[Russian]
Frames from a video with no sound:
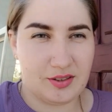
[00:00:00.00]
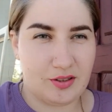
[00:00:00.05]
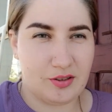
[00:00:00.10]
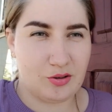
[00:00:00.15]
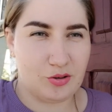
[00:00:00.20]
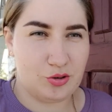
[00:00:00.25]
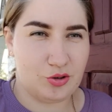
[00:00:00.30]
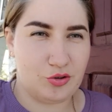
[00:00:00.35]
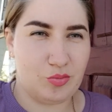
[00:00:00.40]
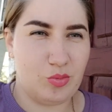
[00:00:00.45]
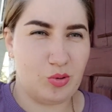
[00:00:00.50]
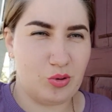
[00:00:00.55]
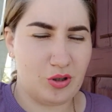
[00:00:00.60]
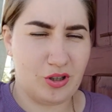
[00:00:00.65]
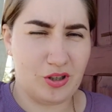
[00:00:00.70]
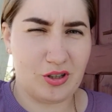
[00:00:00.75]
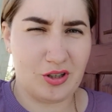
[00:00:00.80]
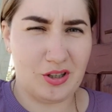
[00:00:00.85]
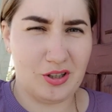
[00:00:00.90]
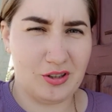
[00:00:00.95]
короче, в
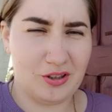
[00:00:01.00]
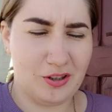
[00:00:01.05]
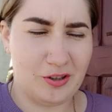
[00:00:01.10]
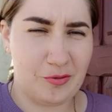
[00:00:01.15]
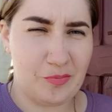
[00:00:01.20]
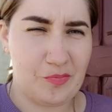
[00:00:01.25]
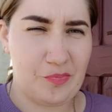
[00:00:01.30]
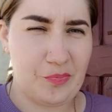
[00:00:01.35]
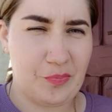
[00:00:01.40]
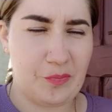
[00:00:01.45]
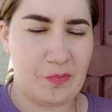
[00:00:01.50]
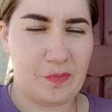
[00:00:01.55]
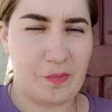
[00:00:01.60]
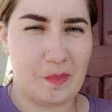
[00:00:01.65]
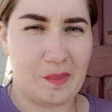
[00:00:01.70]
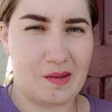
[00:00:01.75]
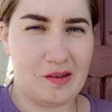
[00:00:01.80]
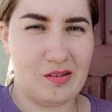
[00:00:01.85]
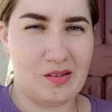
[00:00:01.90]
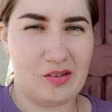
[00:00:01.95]
Бургер Кинге
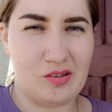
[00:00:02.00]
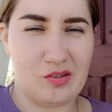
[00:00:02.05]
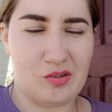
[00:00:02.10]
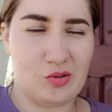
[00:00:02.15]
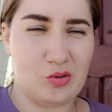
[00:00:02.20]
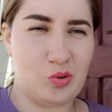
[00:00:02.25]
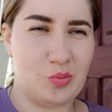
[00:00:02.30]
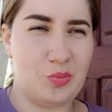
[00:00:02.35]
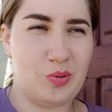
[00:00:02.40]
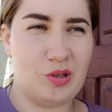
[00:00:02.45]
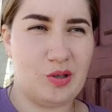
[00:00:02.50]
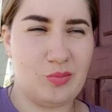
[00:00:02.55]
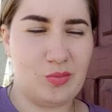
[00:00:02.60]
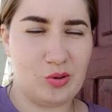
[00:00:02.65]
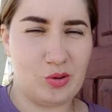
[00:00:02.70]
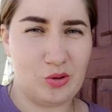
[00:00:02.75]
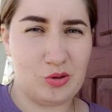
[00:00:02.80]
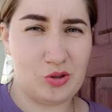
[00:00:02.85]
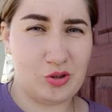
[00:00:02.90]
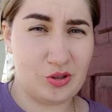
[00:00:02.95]
э, купили
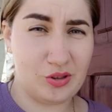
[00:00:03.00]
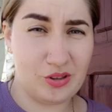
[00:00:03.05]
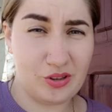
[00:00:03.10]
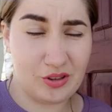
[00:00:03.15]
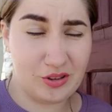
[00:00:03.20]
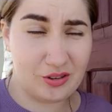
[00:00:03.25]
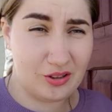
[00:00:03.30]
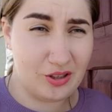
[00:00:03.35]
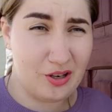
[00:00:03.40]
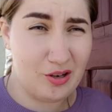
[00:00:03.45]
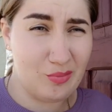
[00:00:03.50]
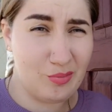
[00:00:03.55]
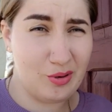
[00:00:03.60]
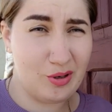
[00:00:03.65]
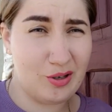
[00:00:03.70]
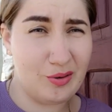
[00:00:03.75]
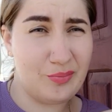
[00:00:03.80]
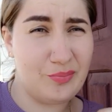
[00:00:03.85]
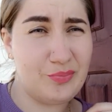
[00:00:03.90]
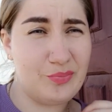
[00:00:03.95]
молочный коктейль,
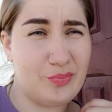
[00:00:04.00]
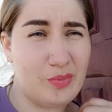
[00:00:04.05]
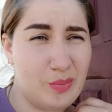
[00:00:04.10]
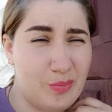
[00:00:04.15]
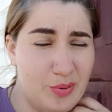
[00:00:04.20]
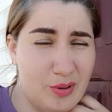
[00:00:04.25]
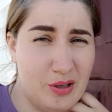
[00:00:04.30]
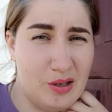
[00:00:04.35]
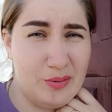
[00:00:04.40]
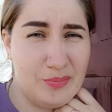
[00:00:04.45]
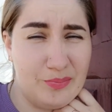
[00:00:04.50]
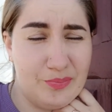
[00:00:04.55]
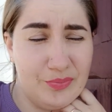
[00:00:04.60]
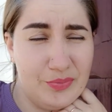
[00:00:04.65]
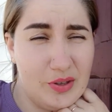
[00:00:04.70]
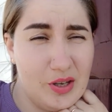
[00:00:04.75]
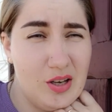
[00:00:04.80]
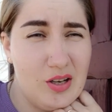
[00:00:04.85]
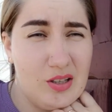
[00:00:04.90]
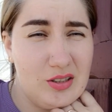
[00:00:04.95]
были, попили,
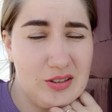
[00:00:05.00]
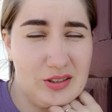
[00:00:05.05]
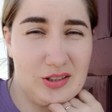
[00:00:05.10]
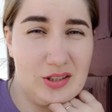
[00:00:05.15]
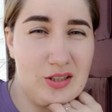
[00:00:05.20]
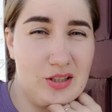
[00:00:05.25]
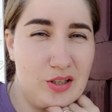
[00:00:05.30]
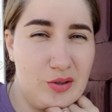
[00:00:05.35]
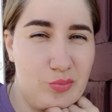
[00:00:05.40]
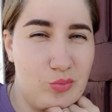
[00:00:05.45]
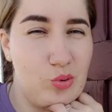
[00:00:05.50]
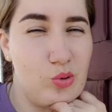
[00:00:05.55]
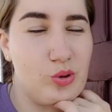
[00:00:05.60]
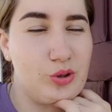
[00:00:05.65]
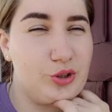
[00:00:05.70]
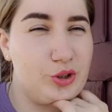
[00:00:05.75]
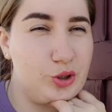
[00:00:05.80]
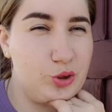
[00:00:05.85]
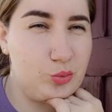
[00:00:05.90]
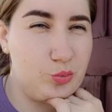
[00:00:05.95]
съели по
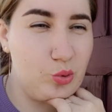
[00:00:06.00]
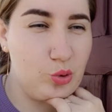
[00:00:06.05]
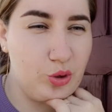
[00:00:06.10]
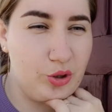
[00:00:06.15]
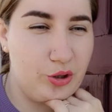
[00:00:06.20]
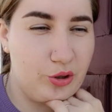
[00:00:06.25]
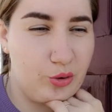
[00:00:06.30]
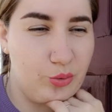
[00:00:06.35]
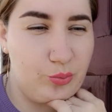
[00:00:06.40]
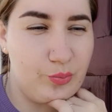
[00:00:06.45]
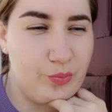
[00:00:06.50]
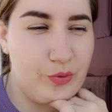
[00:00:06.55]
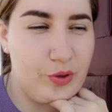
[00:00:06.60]
чизбургеру.